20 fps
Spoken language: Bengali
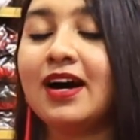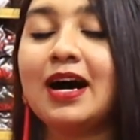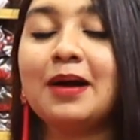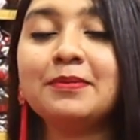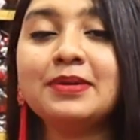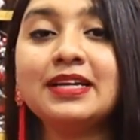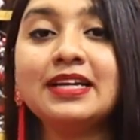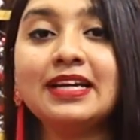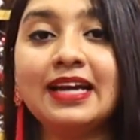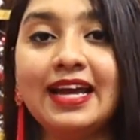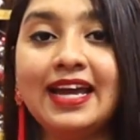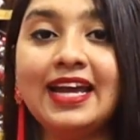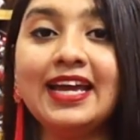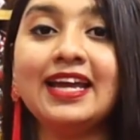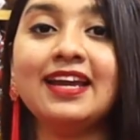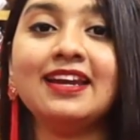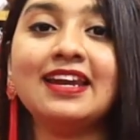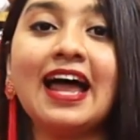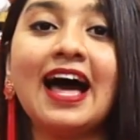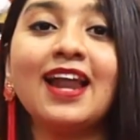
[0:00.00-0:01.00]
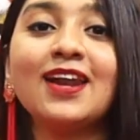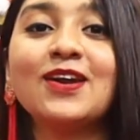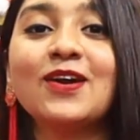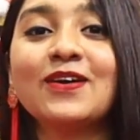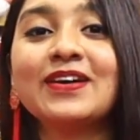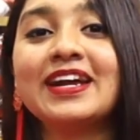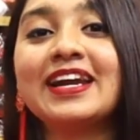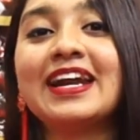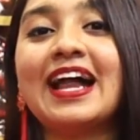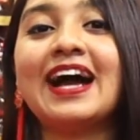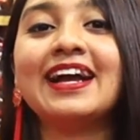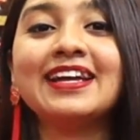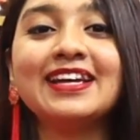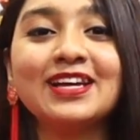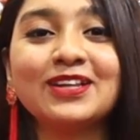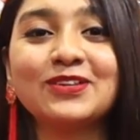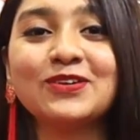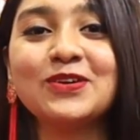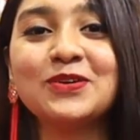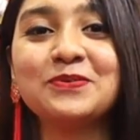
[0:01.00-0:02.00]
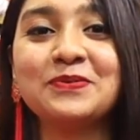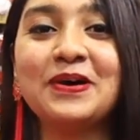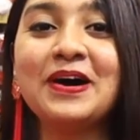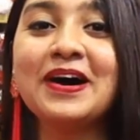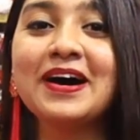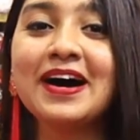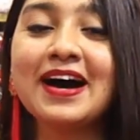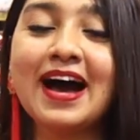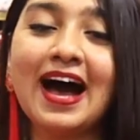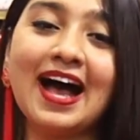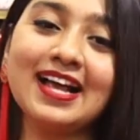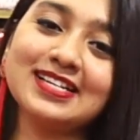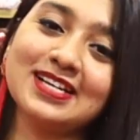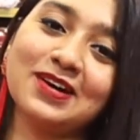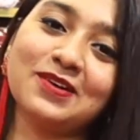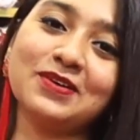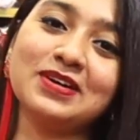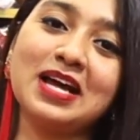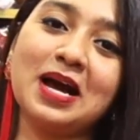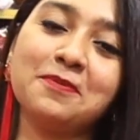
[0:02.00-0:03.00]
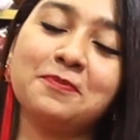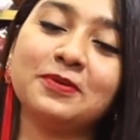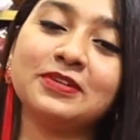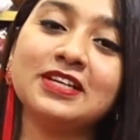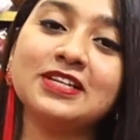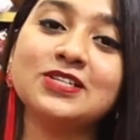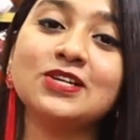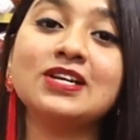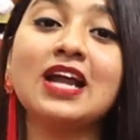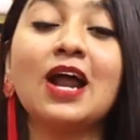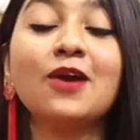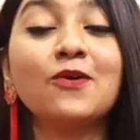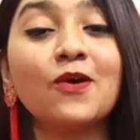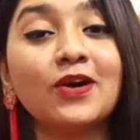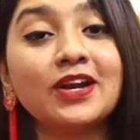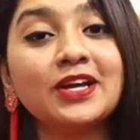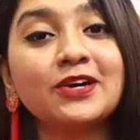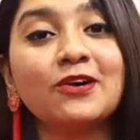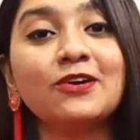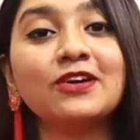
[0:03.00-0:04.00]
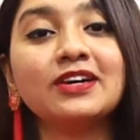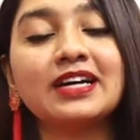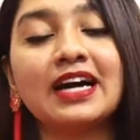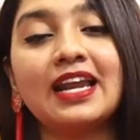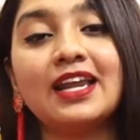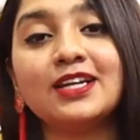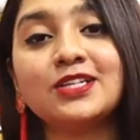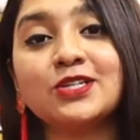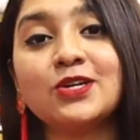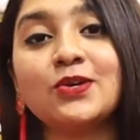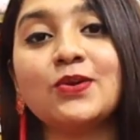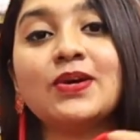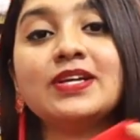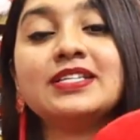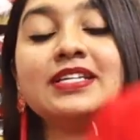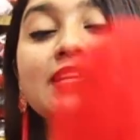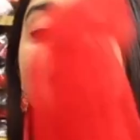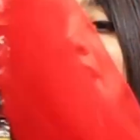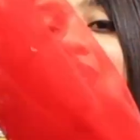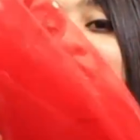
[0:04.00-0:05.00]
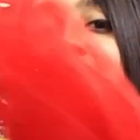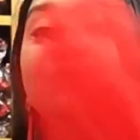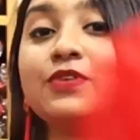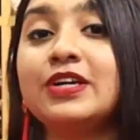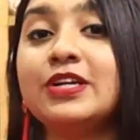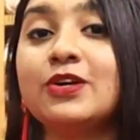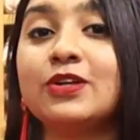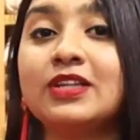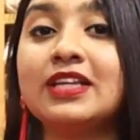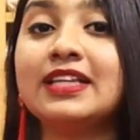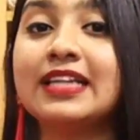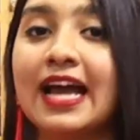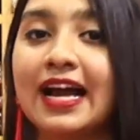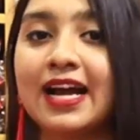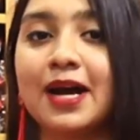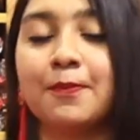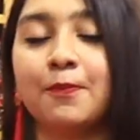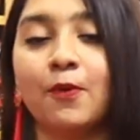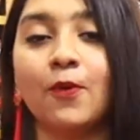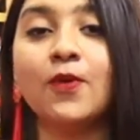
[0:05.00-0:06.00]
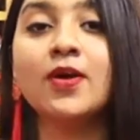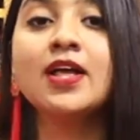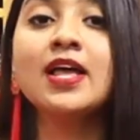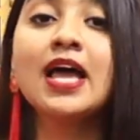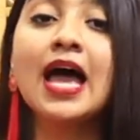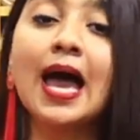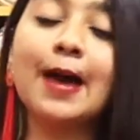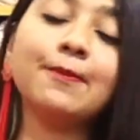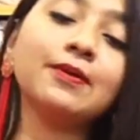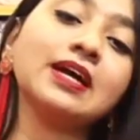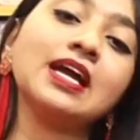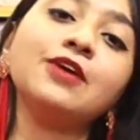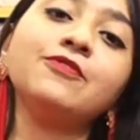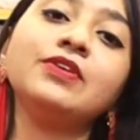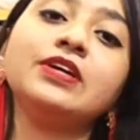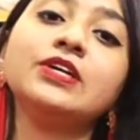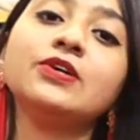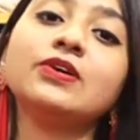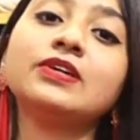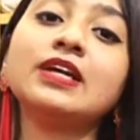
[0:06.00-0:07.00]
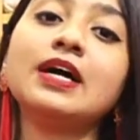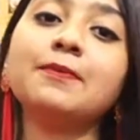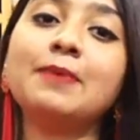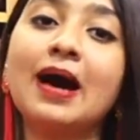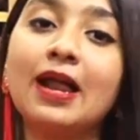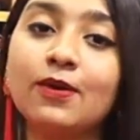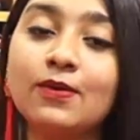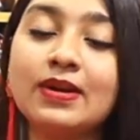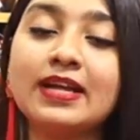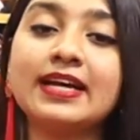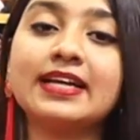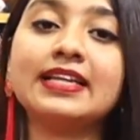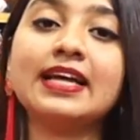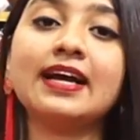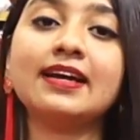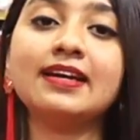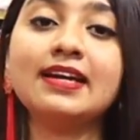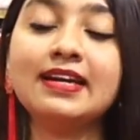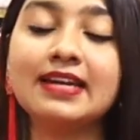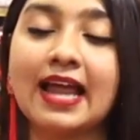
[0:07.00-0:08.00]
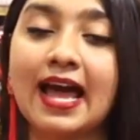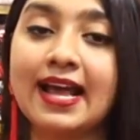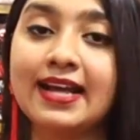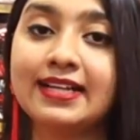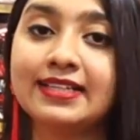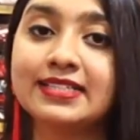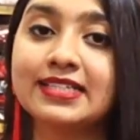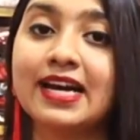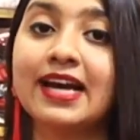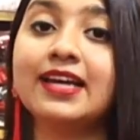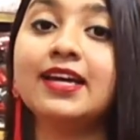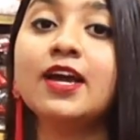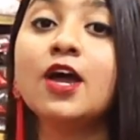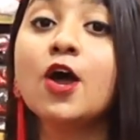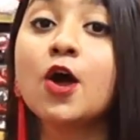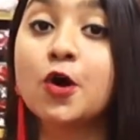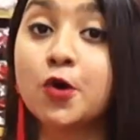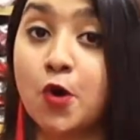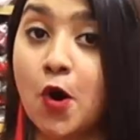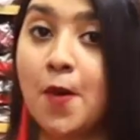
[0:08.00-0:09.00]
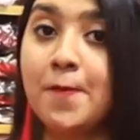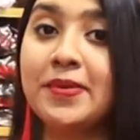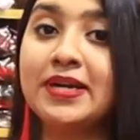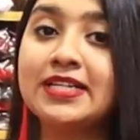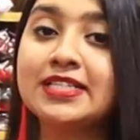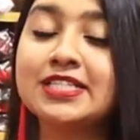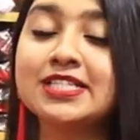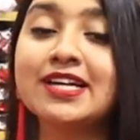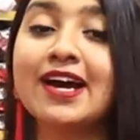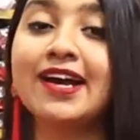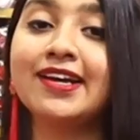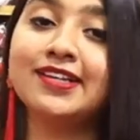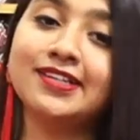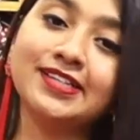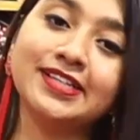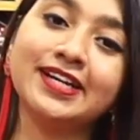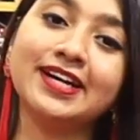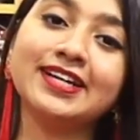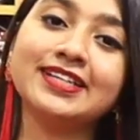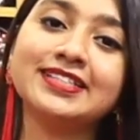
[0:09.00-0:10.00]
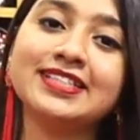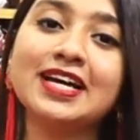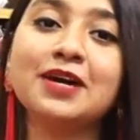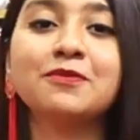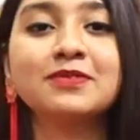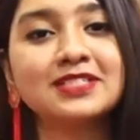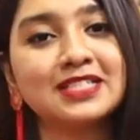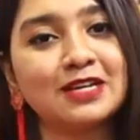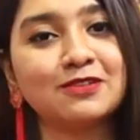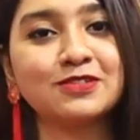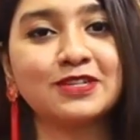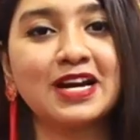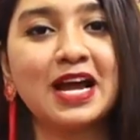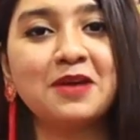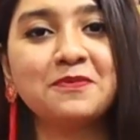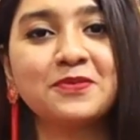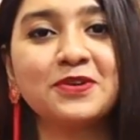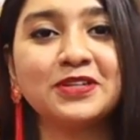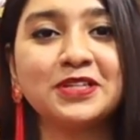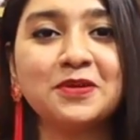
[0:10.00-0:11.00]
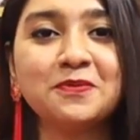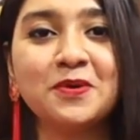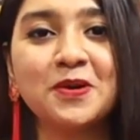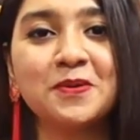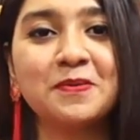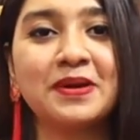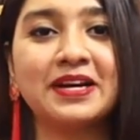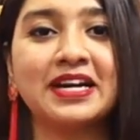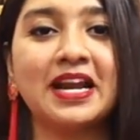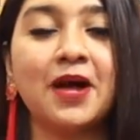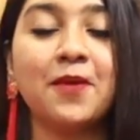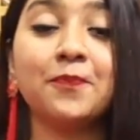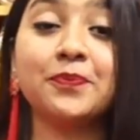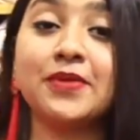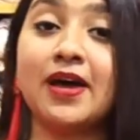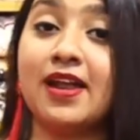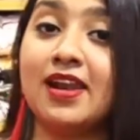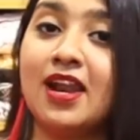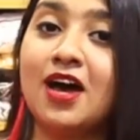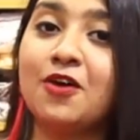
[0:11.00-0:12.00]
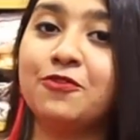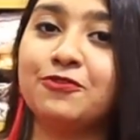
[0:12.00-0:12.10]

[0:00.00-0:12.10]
আমি এই লাল রঙে রাঙিয়ে তুলবো আশা করি আপুদের জন্য আরও অনেক অনেক কালেকশন রয়েছে নেক্সট ভিডিওতে দেখাবো এবং এই ভিডিওটা ভালো লেগে থাকলে লাইক চাই কমেন্টস চাই শেয়ার চাই এবং সাবস্ক্রাইব করতে ভুলবেন না আল্লাহ